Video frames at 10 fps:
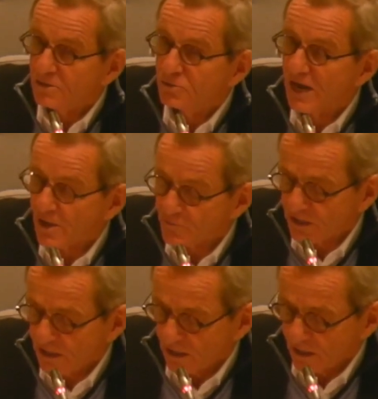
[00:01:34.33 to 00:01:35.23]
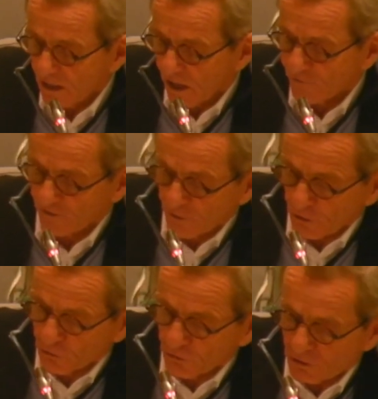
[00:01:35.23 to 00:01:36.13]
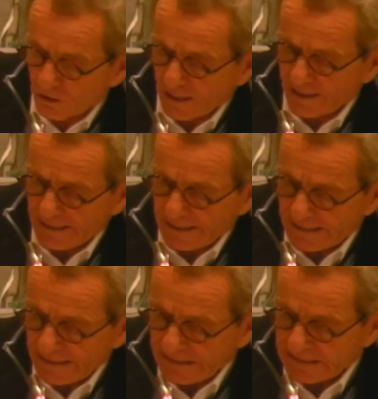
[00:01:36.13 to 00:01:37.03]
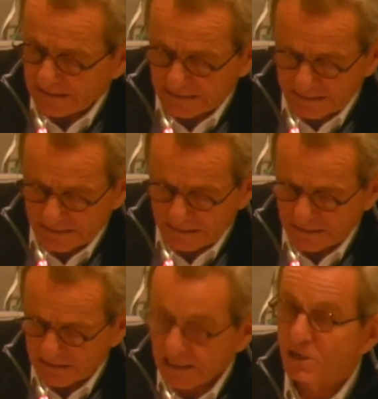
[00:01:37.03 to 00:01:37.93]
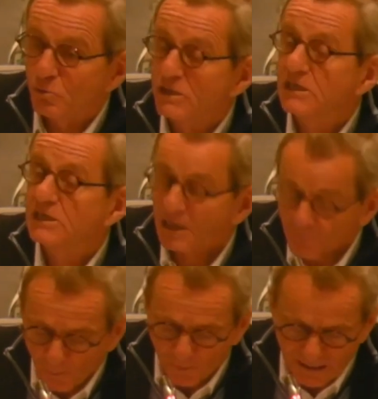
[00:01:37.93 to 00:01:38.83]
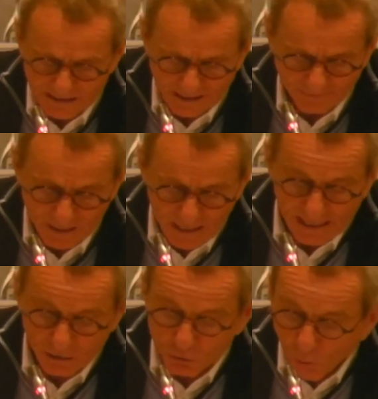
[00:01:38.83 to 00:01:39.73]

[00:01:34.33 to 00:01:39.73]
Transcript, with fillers: de la ville en faveur de l'église euh, Saint-Louis, qui est sa propriété. Et le